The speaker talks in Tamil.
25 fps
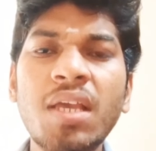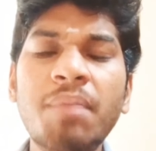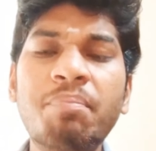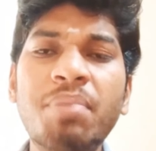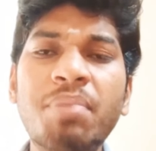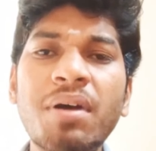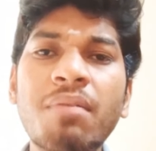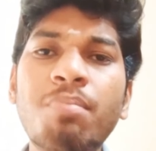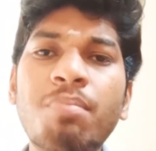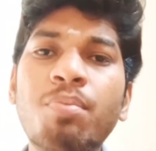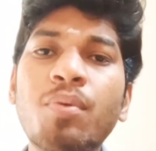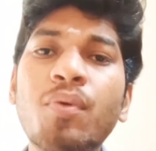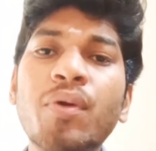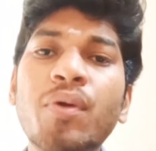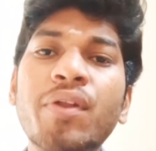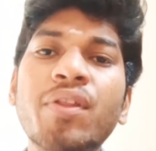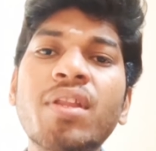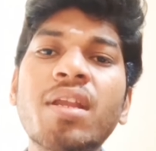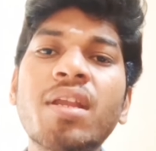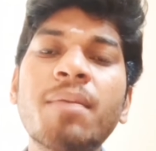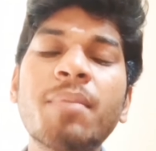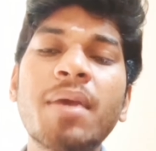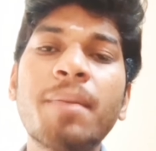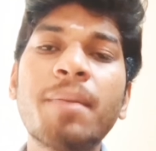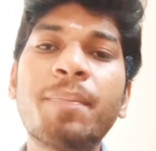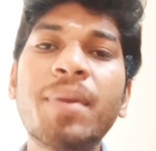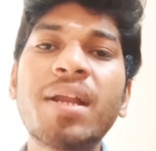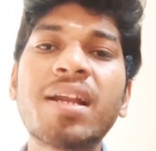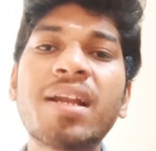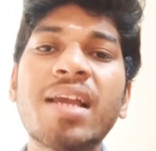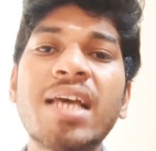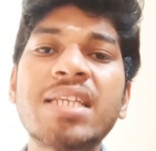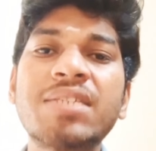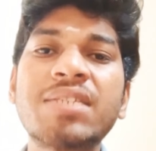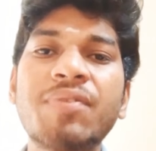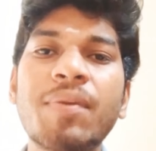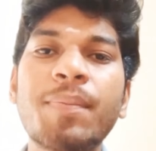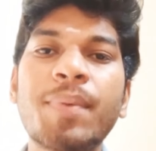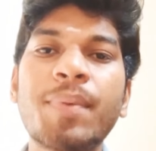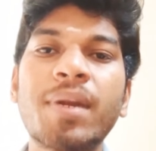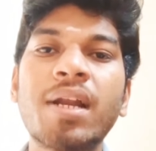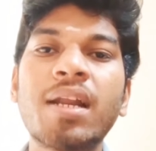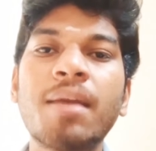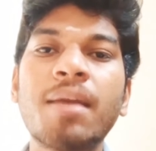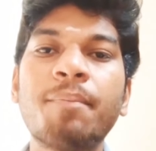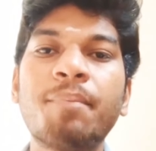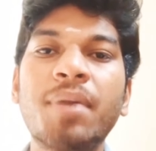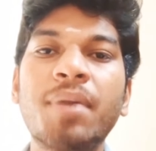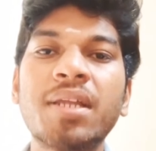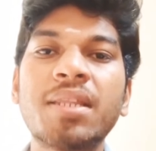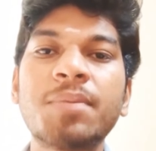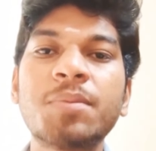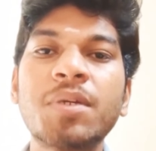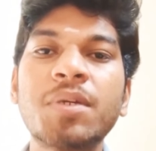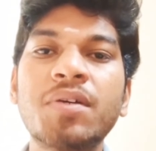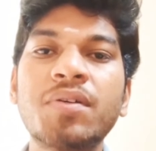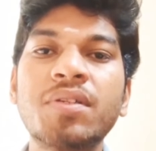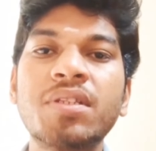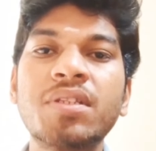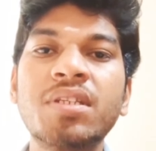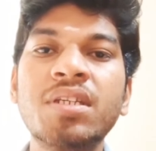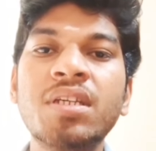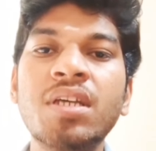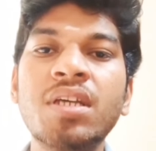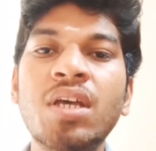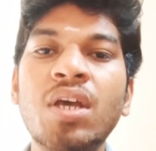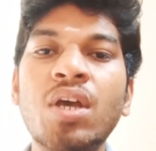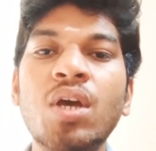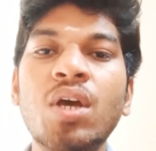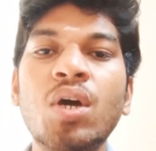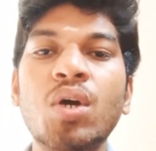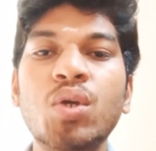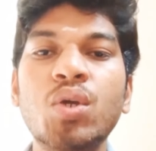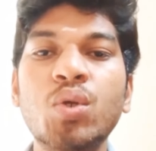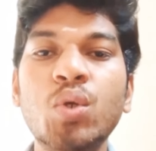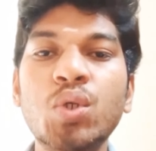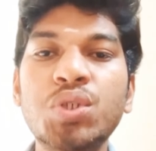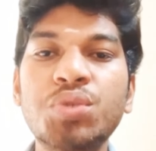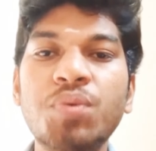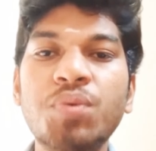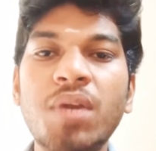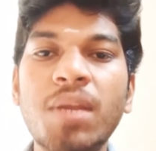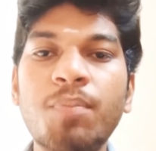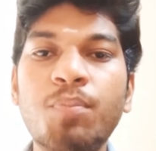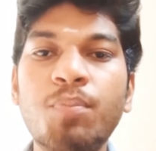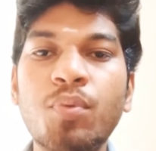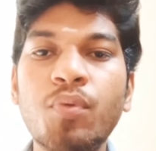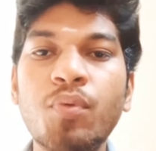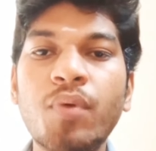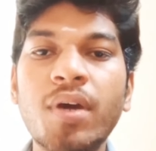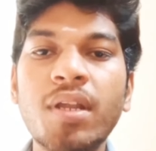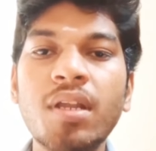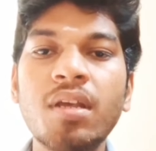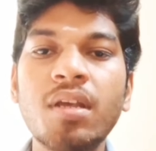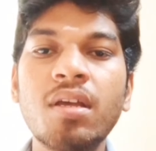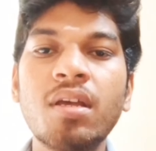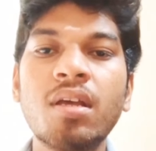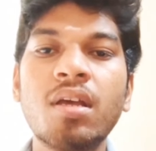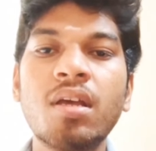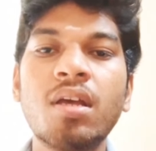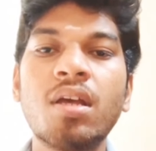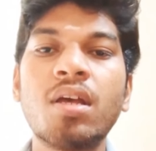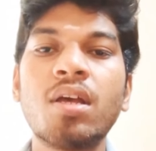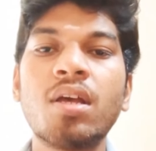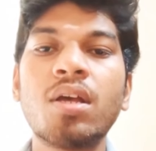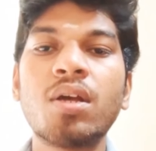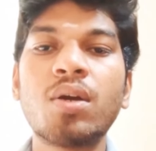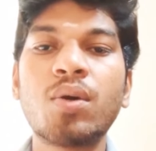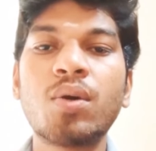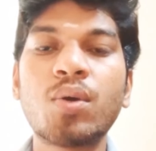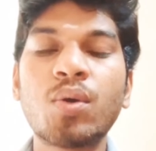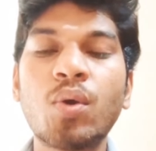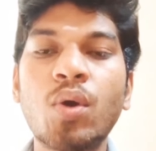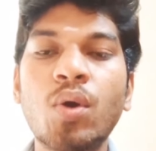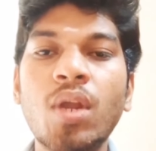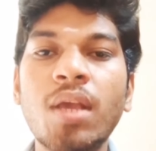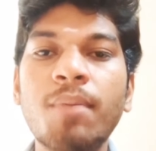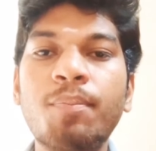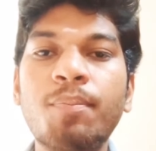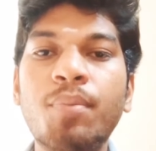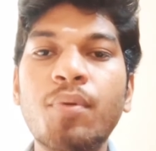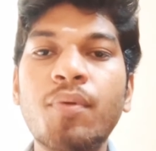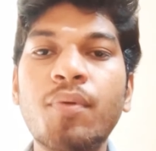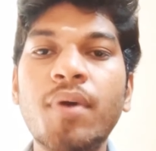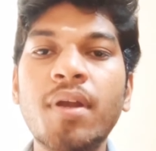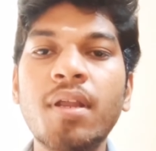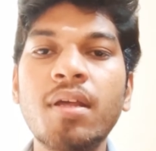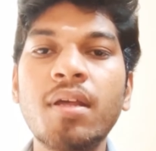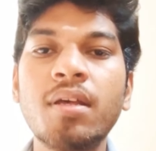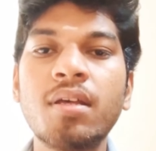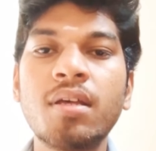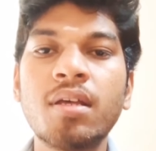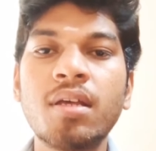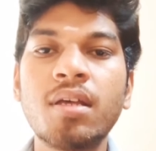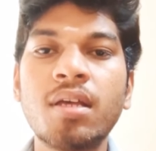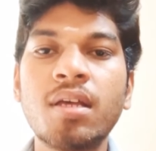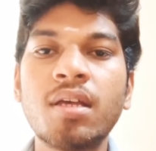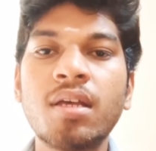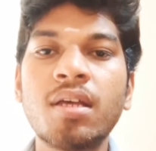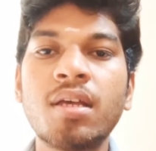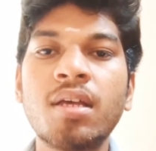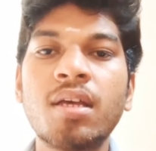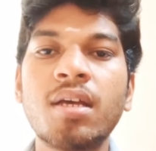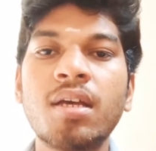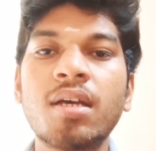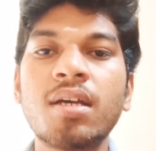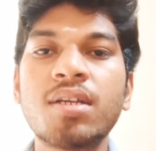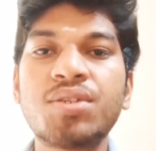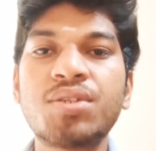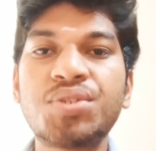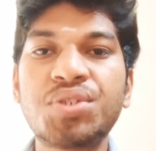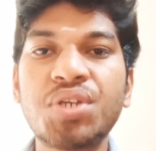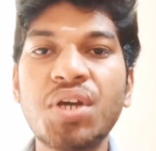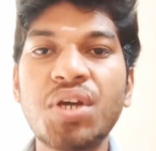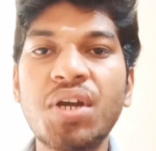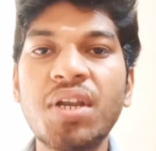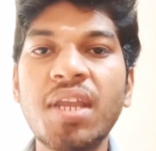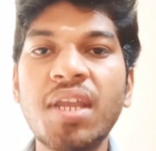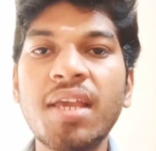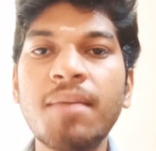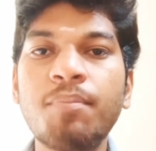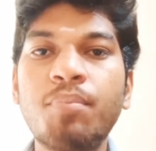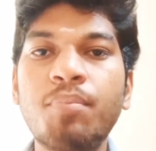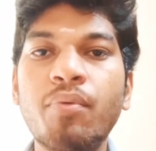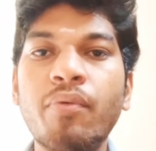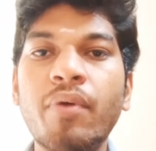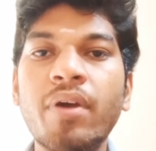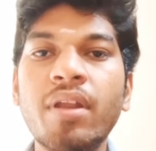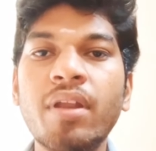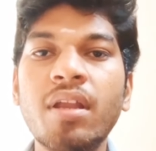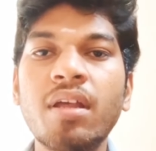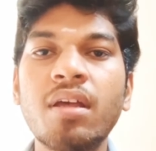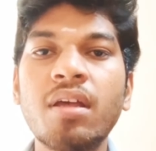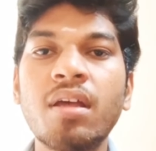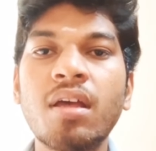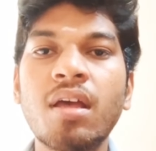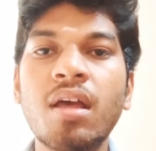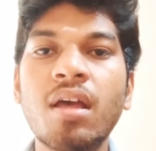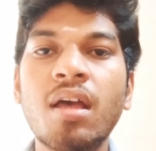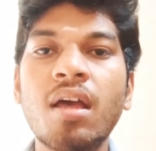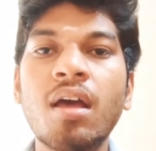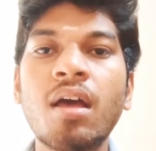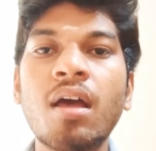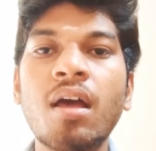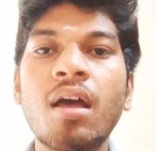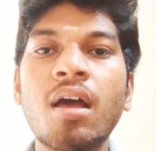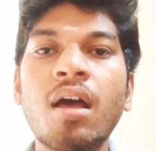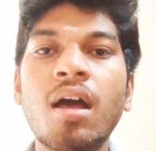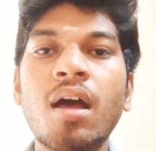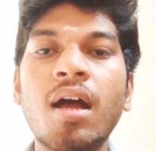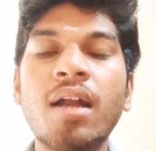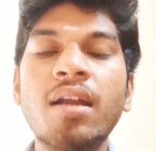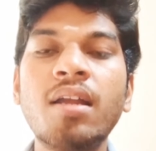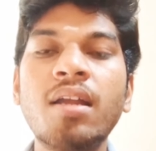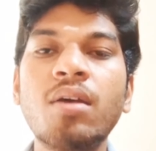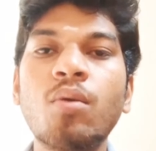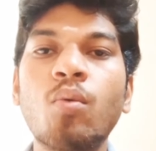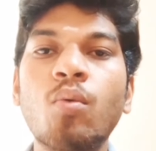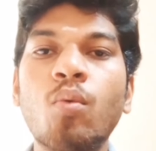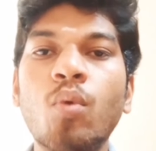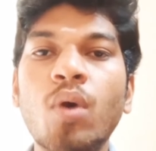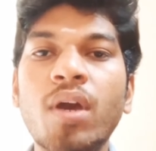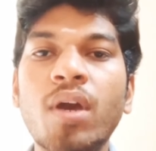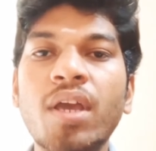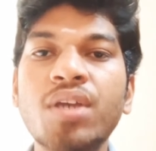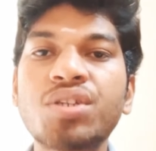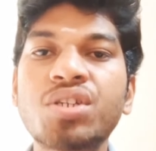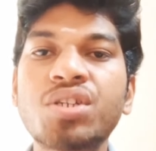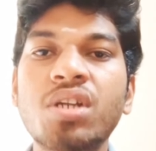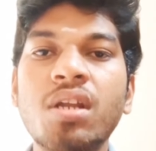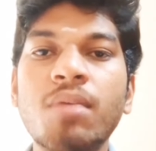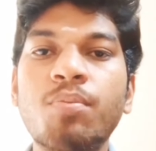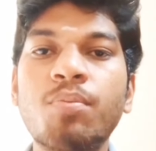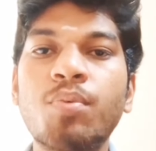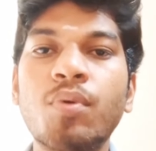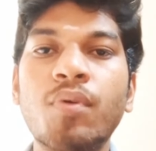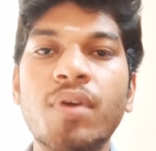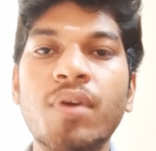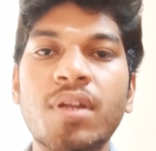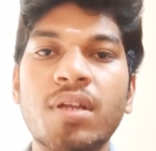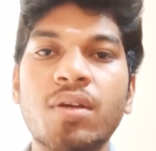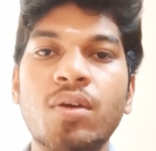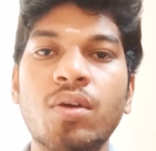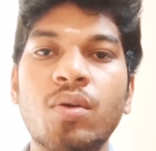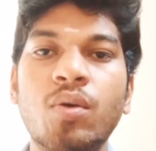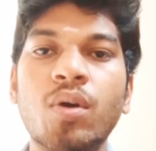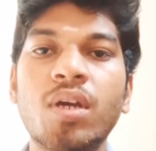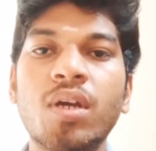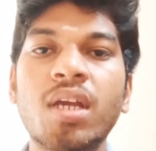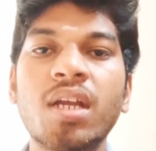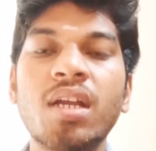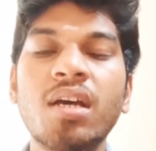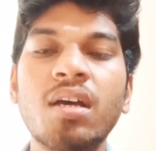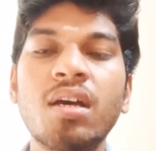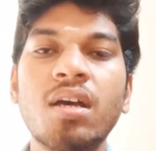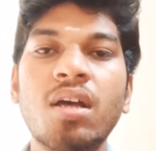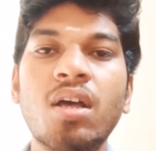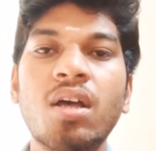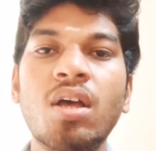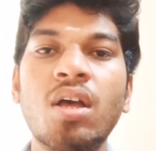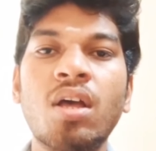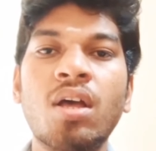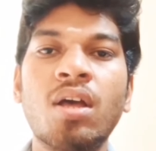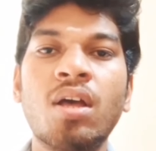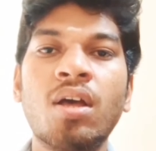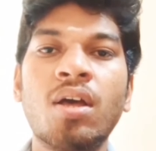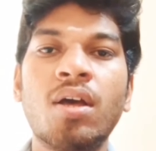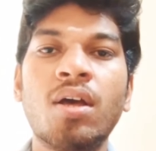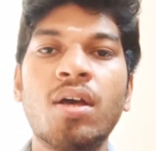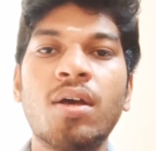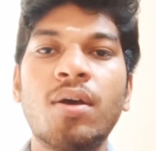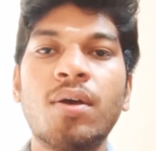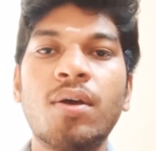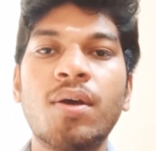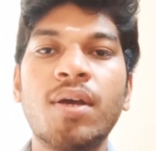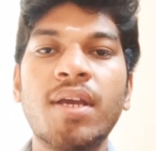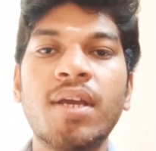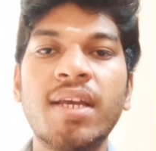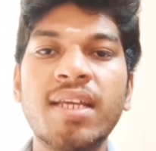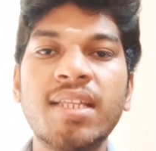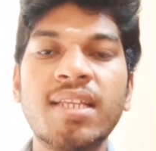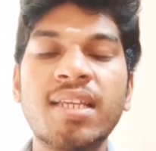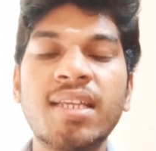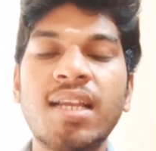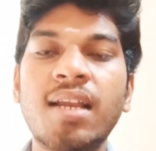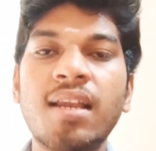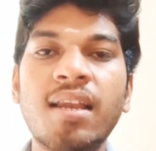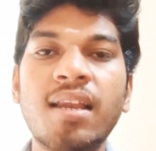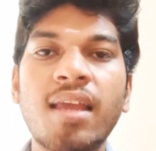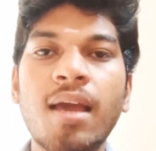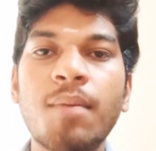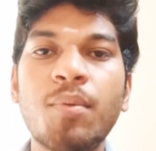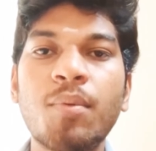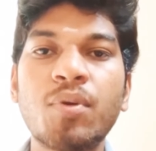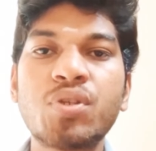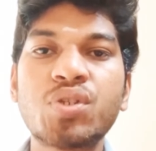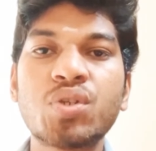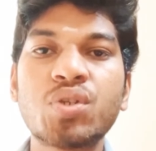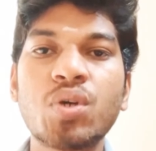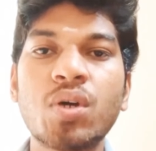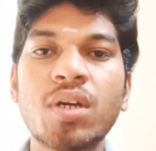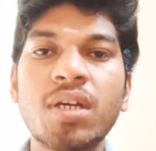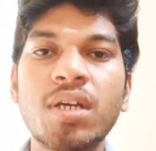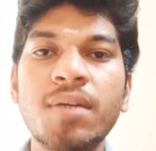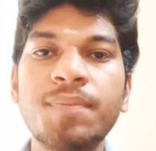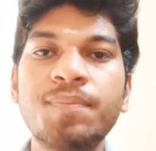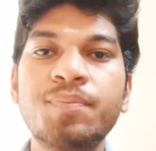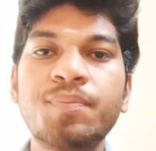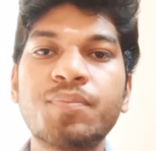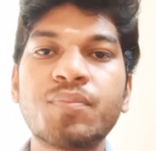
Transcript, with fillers: இப்போ போர் வந்து நம்ம எப்படி கிளாஸிஃபை பண்ணோம் நம்ம பார்த்தோம்னா வந்து usually புவர் குரோனிக் புவர் சேர்னிங் புவர் அண்டு ஒகேஷ்னலி புவர் ஓகேங்களா இது நல்லா ஞாபகம் வச்சுக்கோங்க